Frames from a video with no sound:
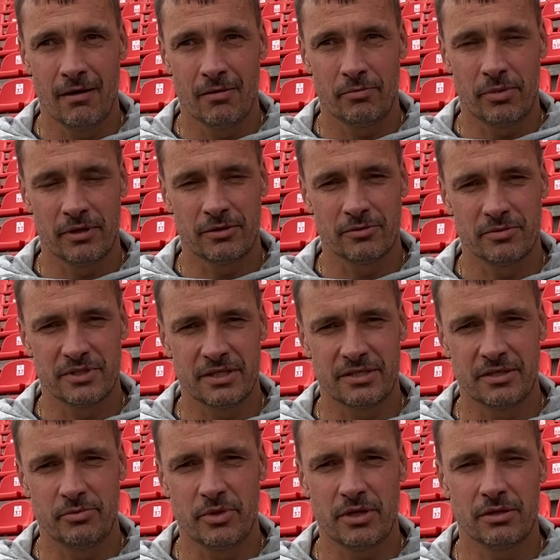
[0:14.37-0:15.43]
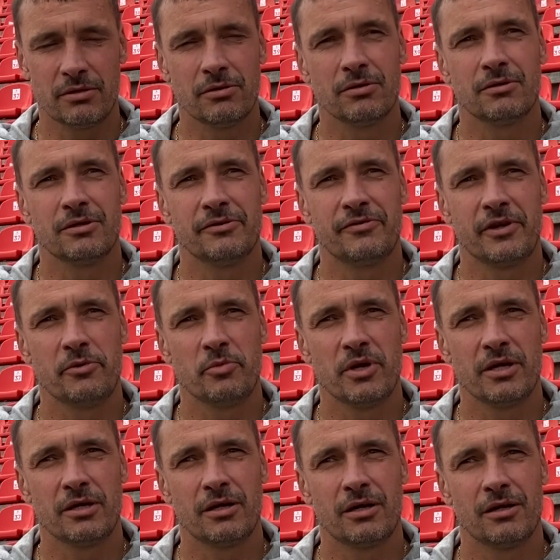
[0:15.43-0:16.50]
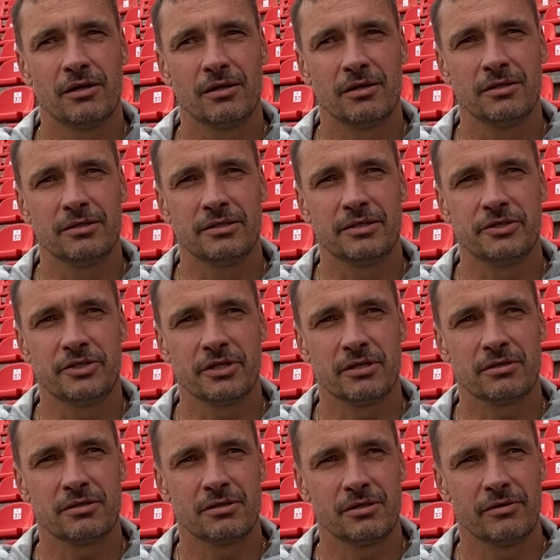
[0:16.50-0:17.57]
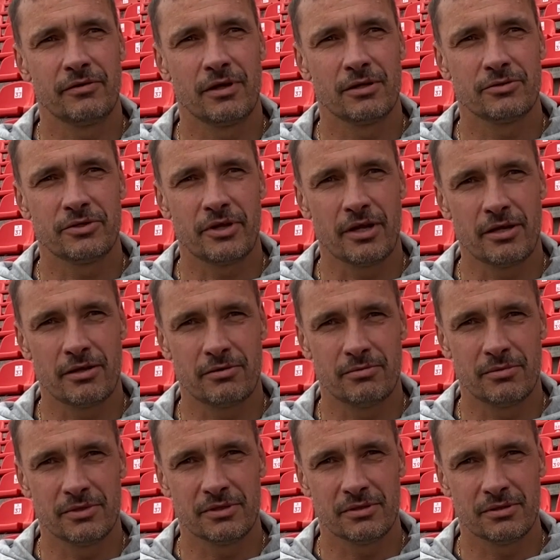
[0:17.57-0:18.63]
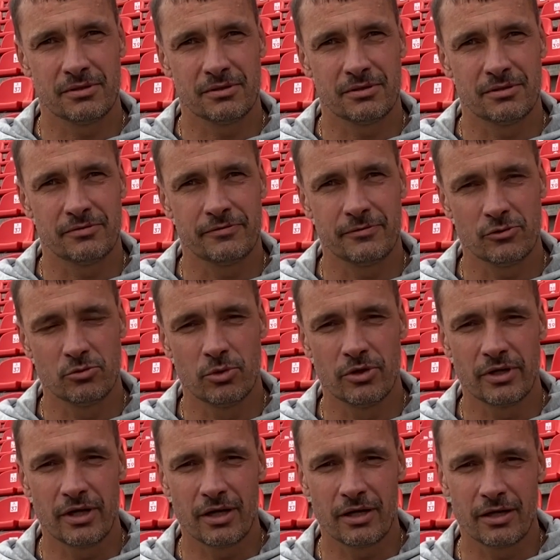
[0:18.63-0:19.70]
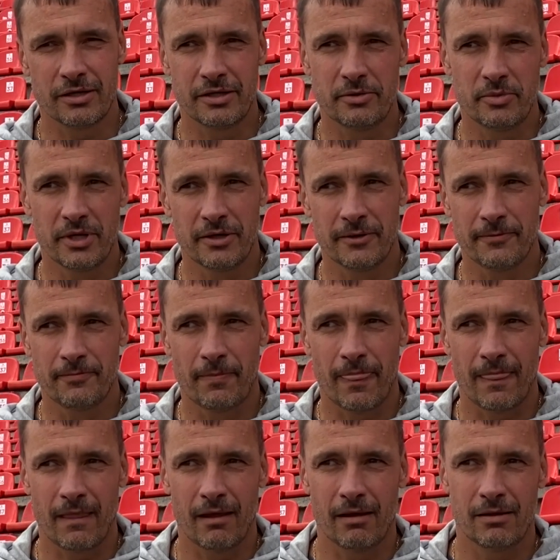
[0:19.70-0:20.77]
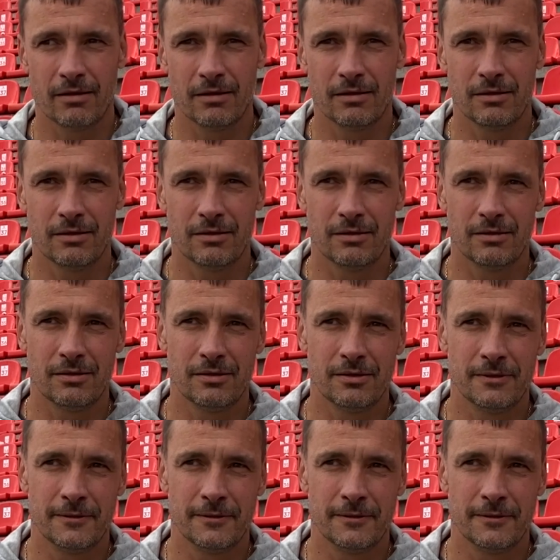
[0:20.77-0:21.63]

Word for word: потом за Сибирь долгое время играл. И сейчас являюсь тренером э, футбольной академии. Э,